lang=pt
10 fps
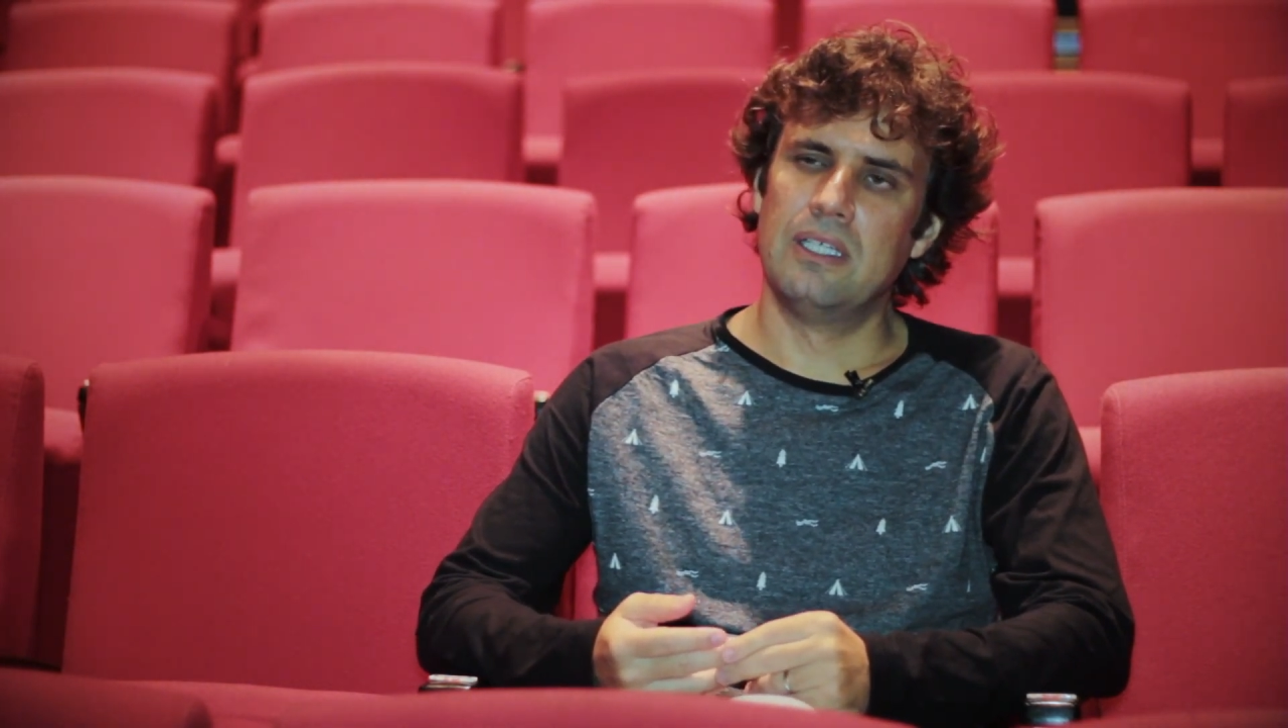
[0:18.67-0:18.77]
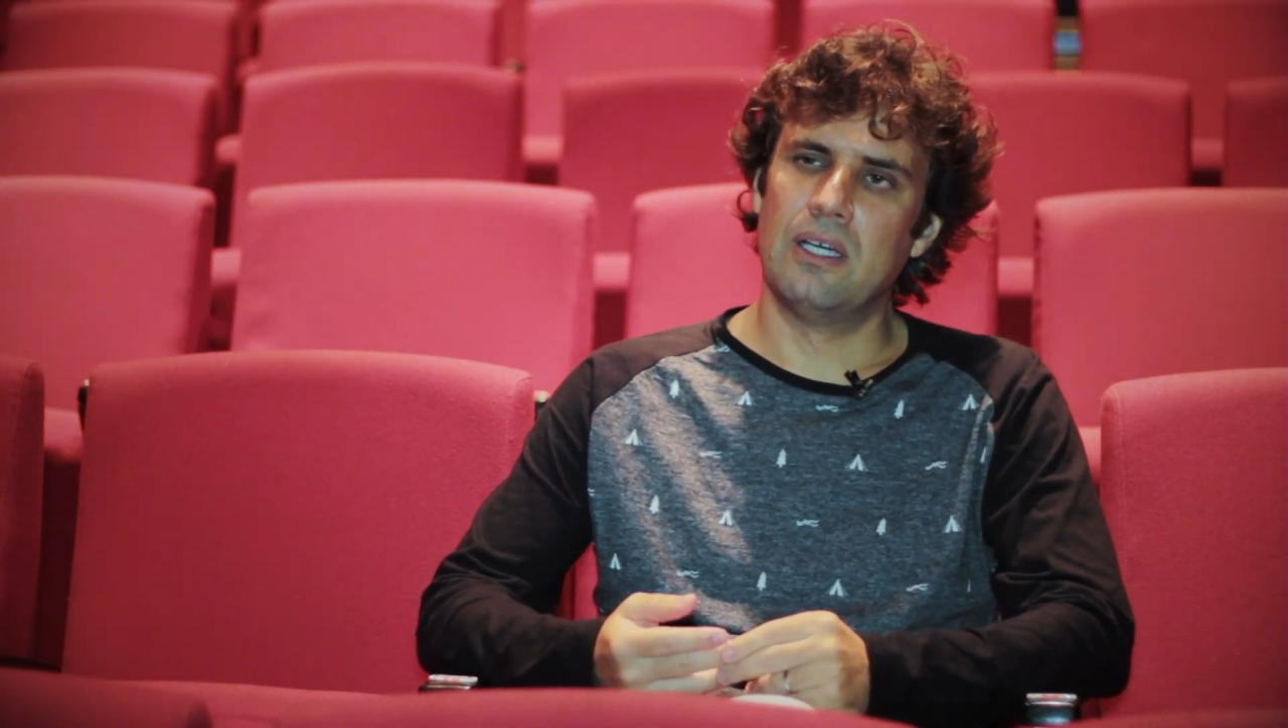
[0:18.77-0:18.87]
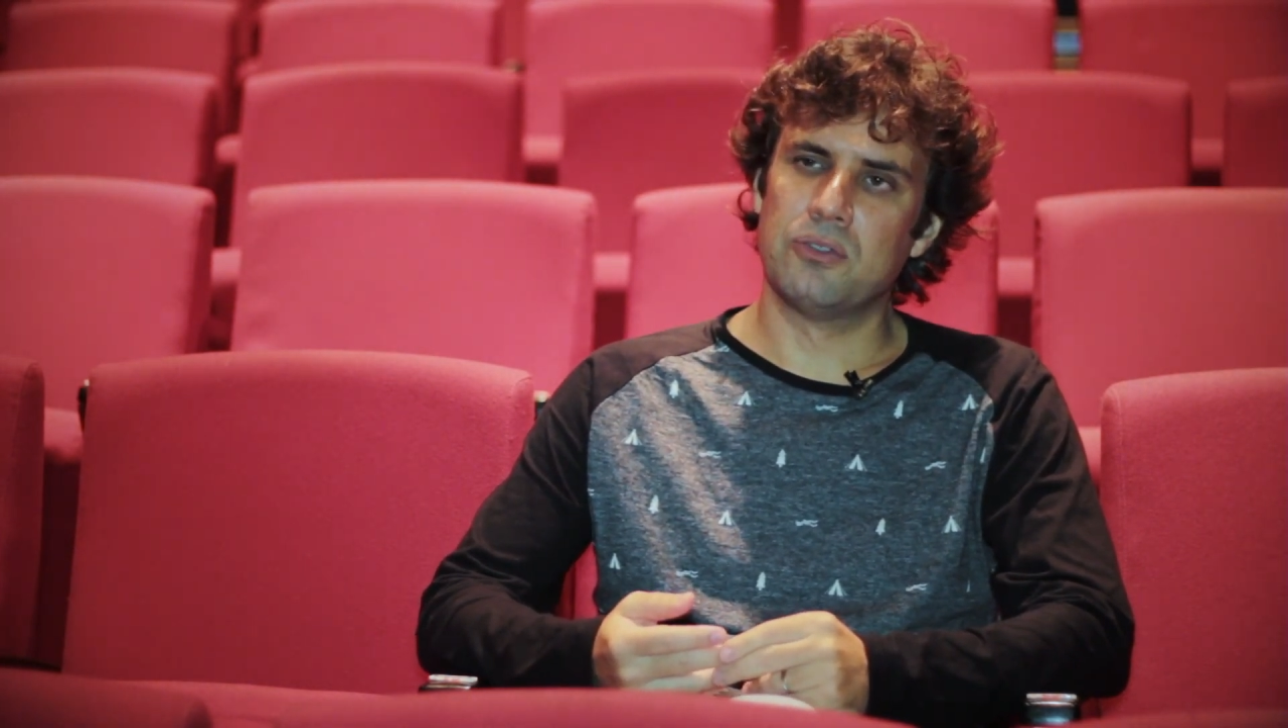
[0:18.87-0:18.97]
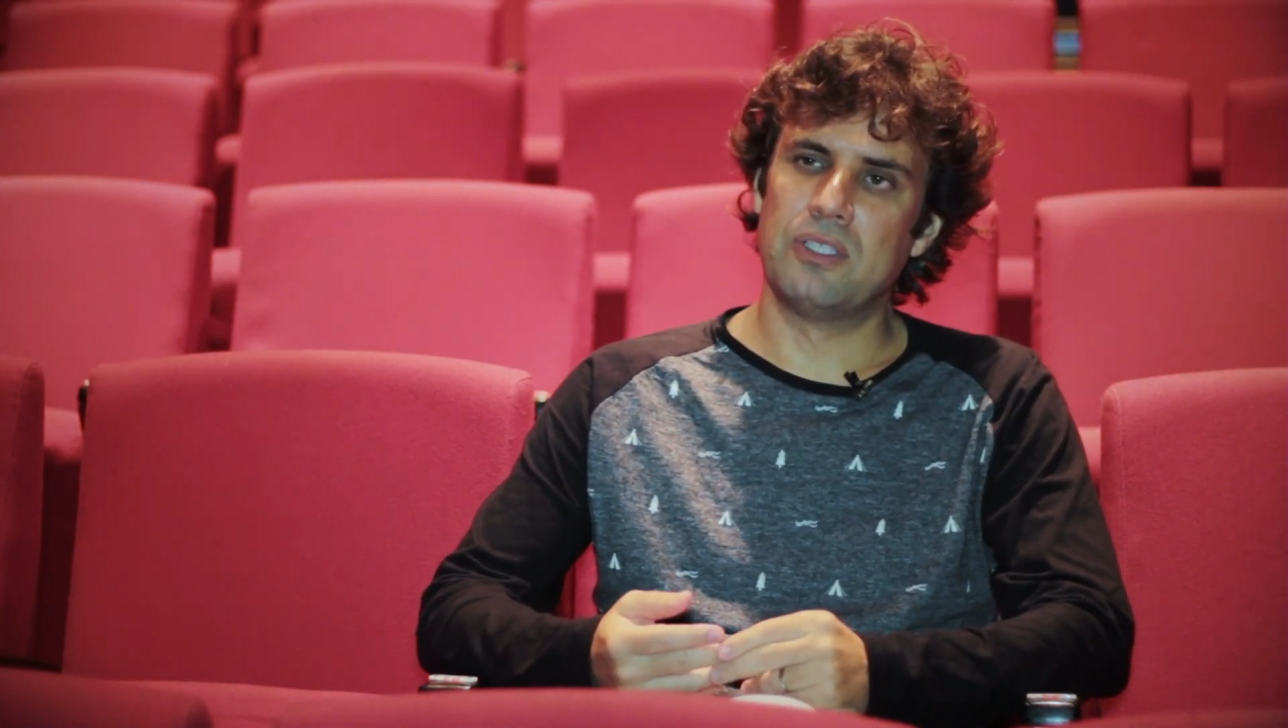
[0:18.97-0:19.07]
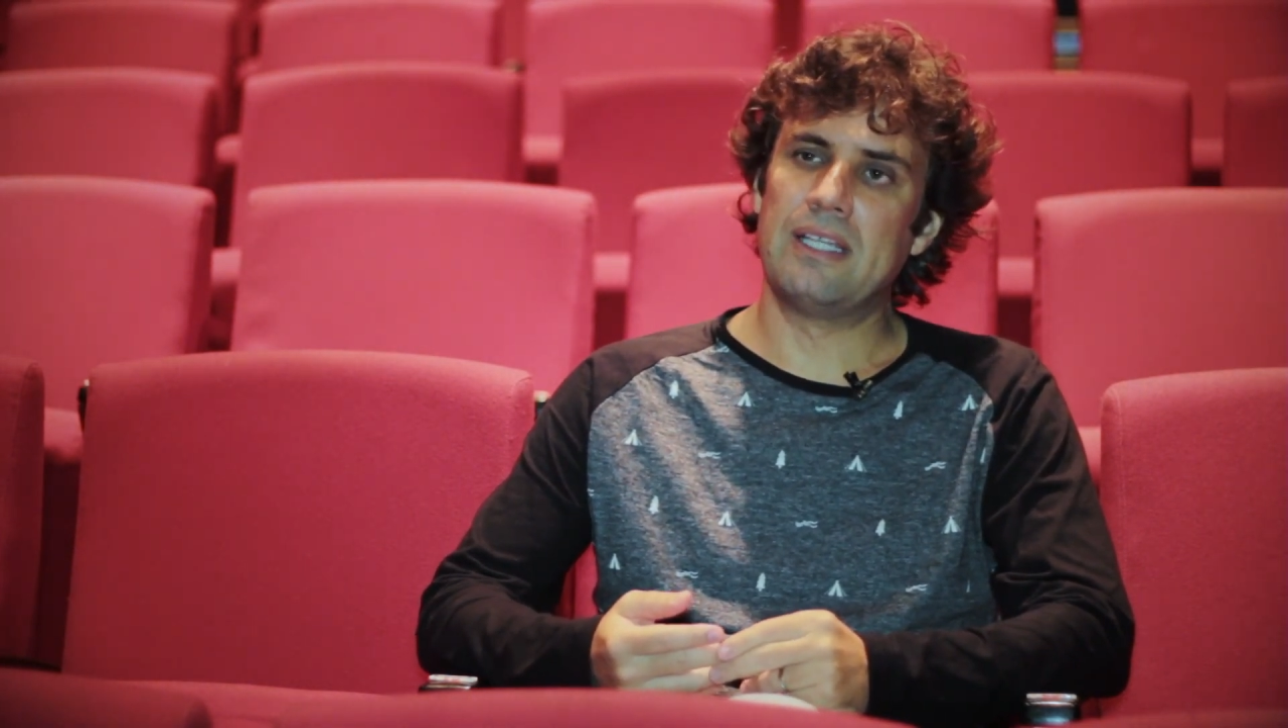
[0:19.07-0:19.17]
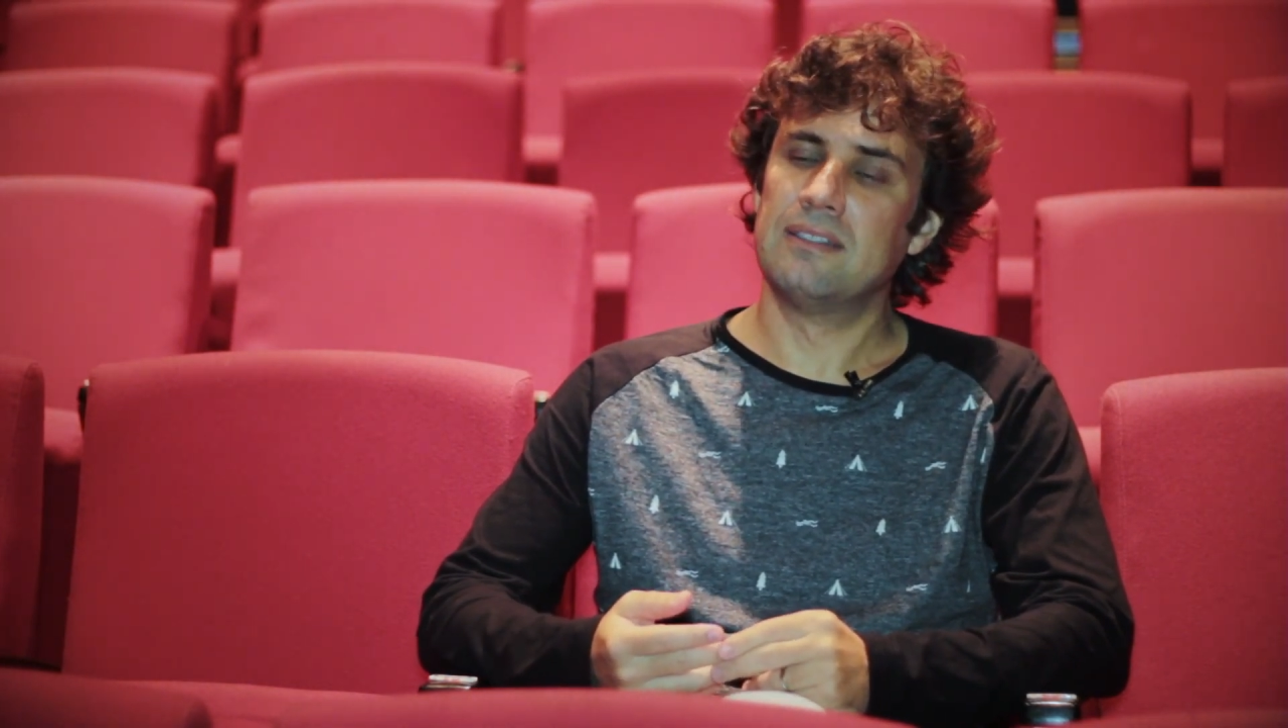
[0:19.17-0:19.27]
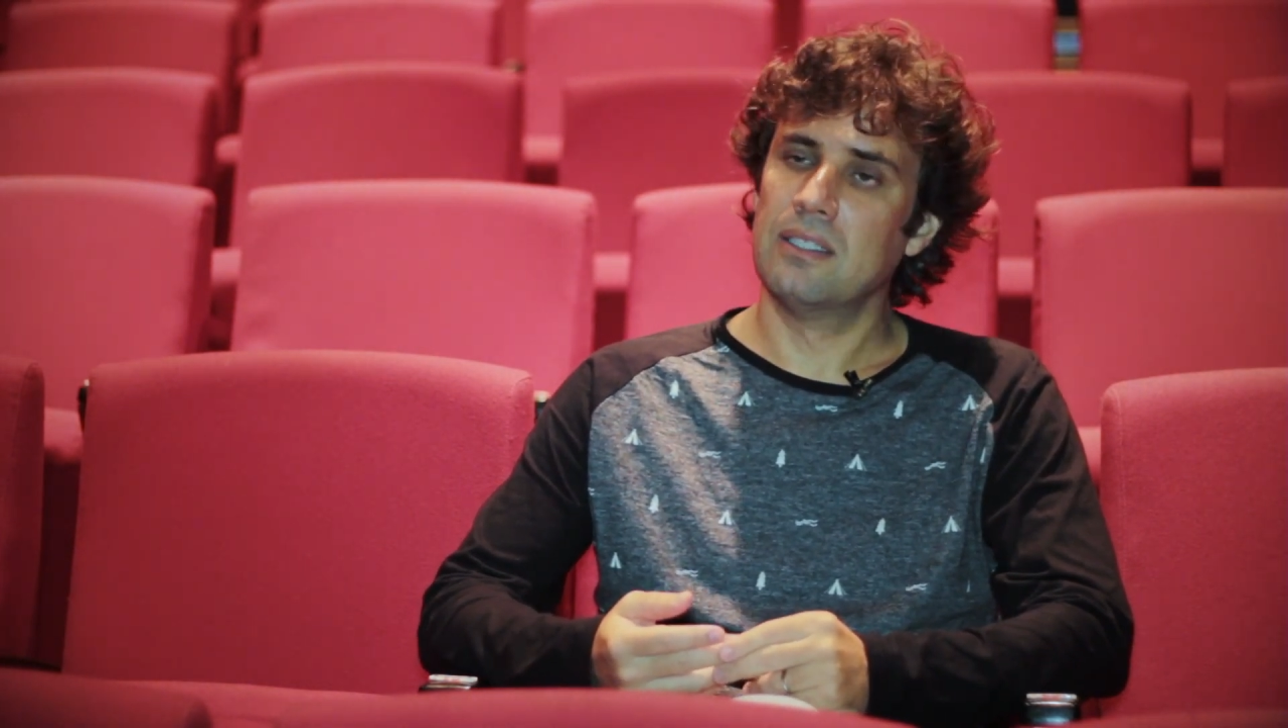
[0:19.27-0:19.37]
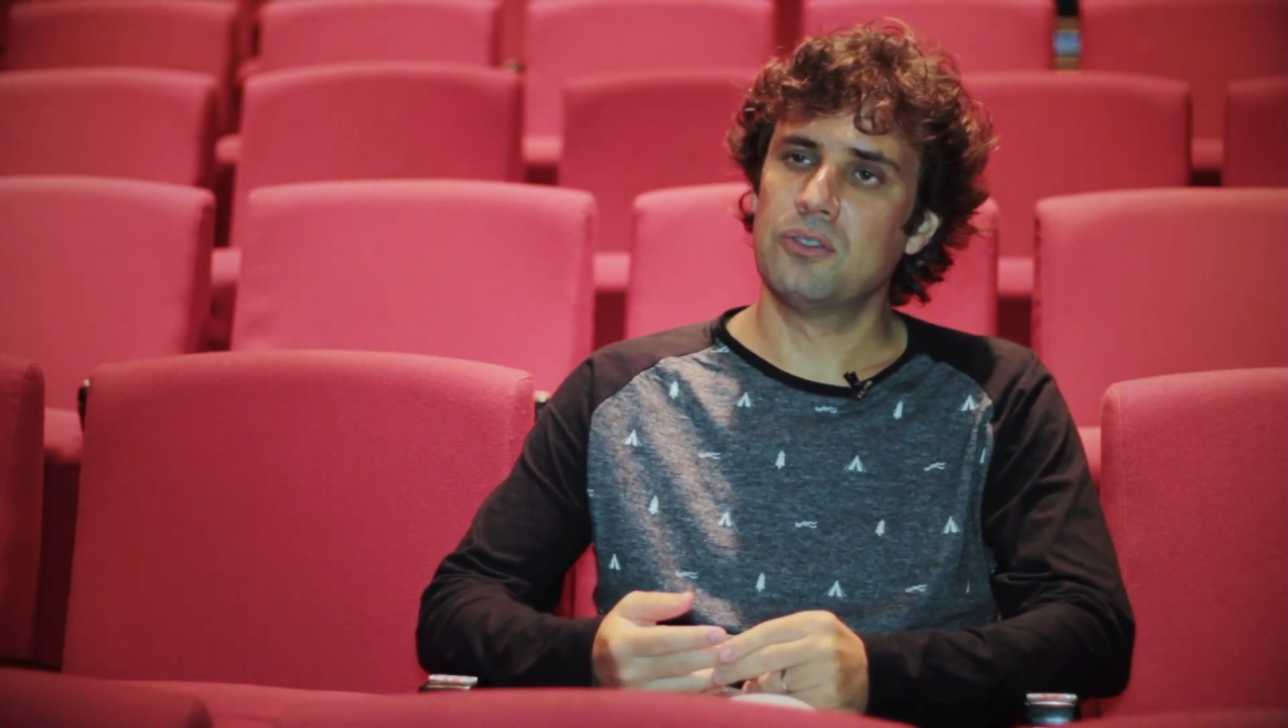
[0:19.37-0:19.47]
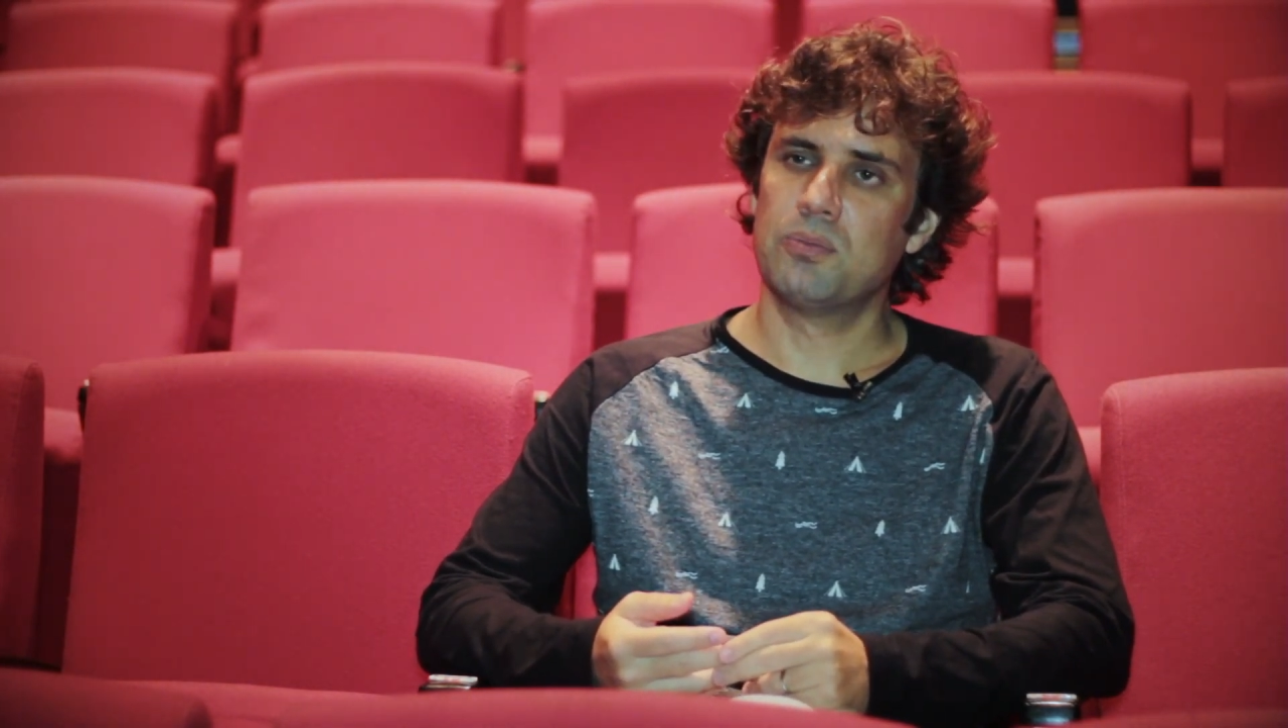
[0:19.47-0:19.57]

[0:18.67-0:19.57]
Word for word: aos 10 anos,